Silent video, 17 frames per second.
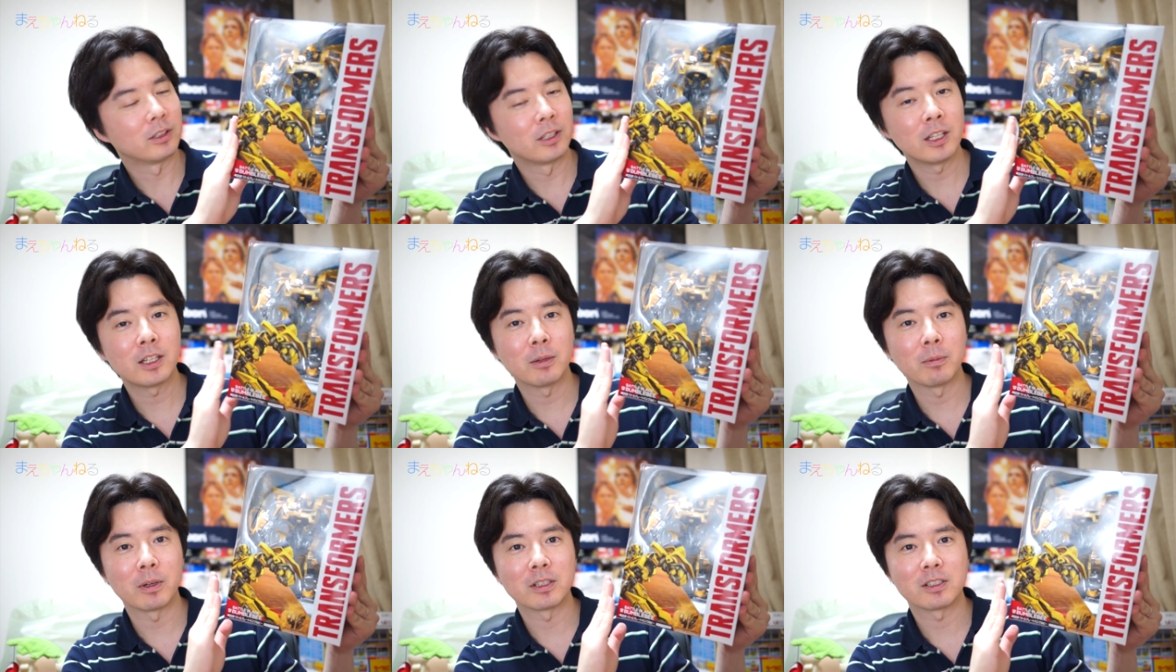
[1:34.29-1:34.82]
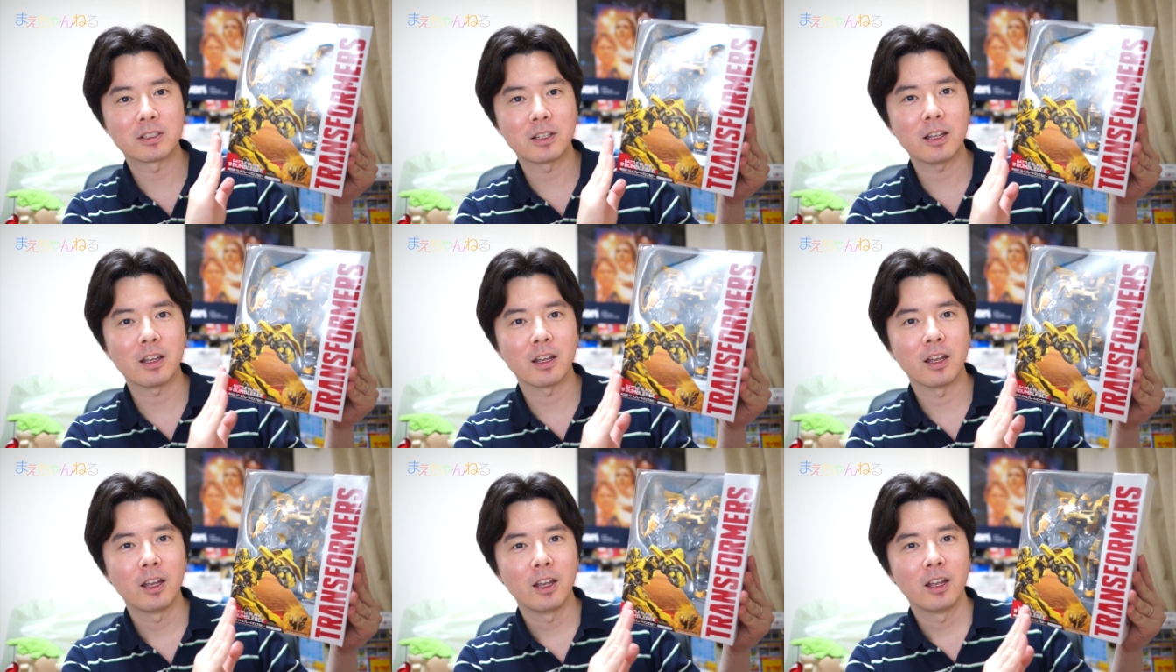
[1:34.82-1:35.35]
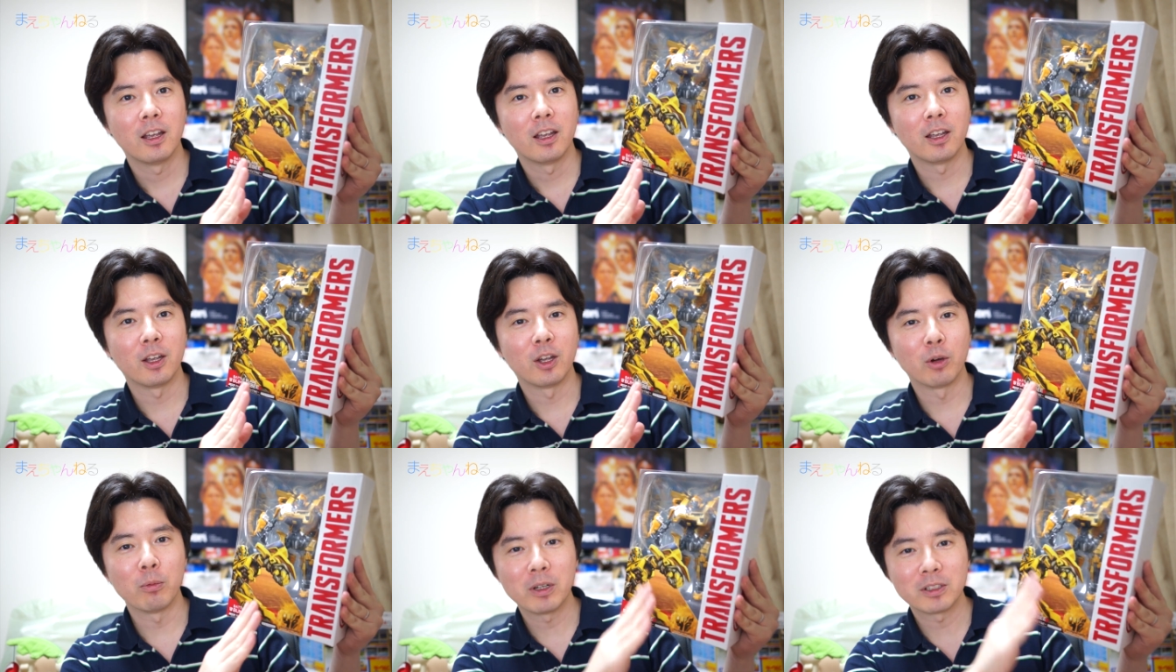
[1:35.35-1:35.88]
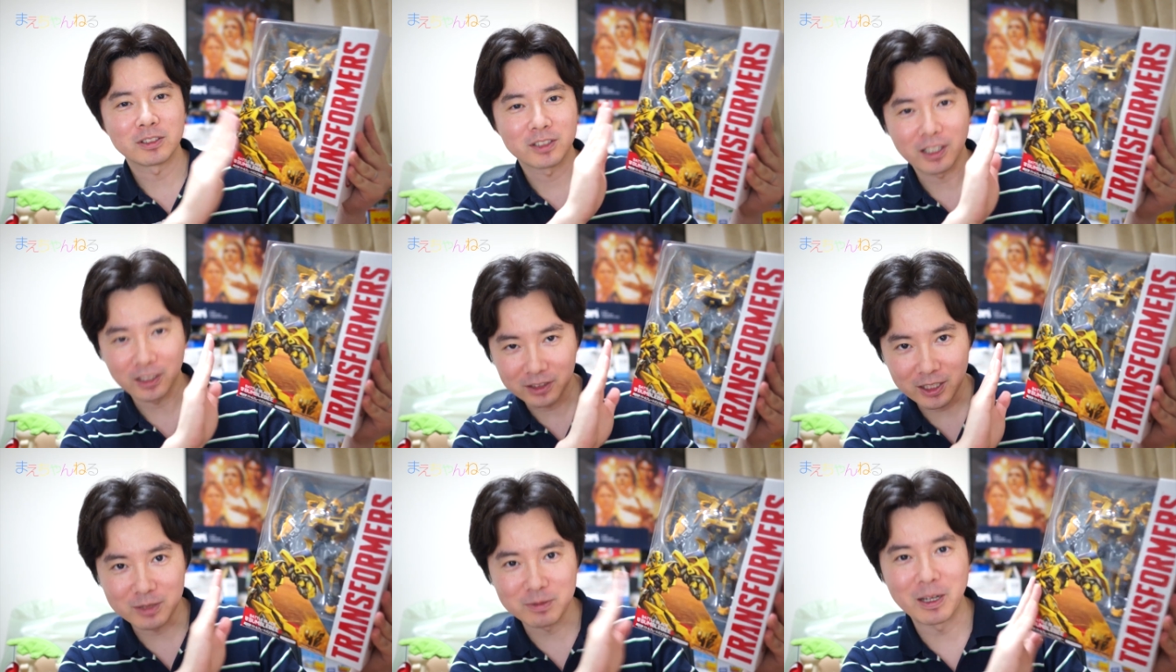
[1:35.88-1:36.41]
出てまして、思わず
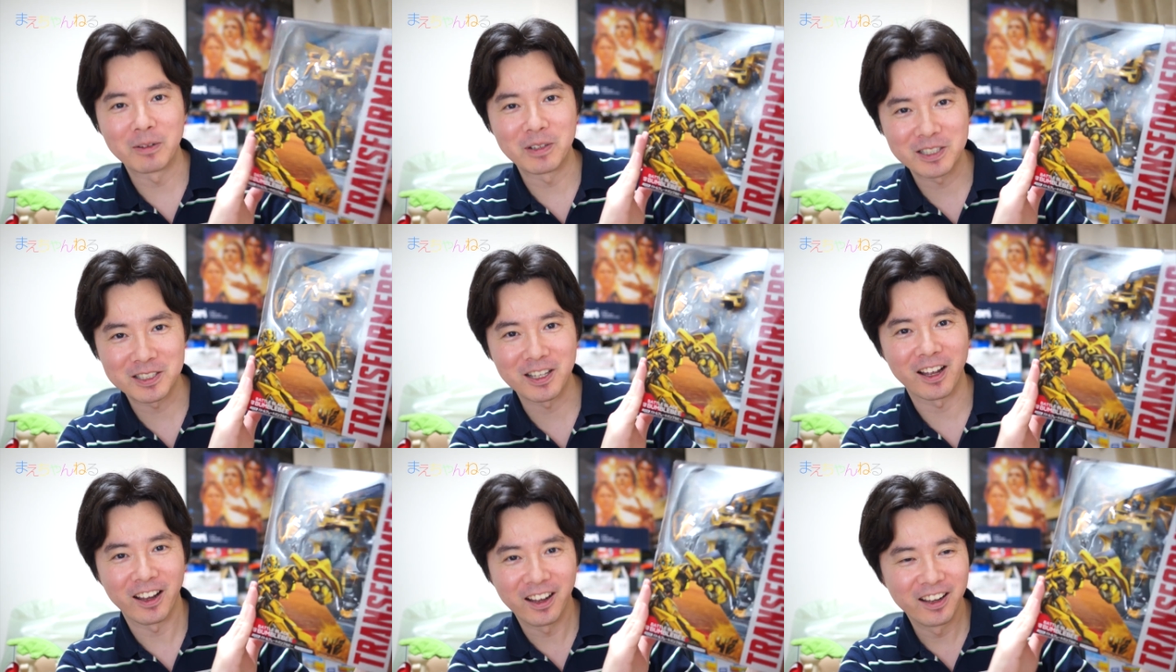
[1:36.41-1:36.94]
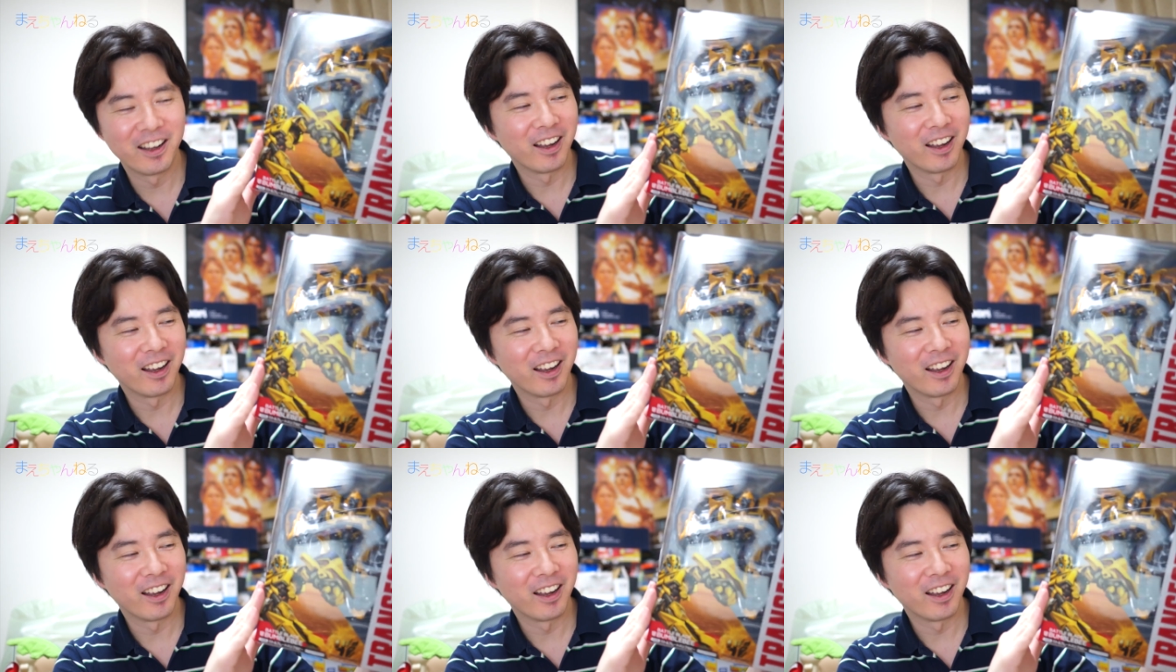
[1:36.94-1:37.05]
買ってしまいました。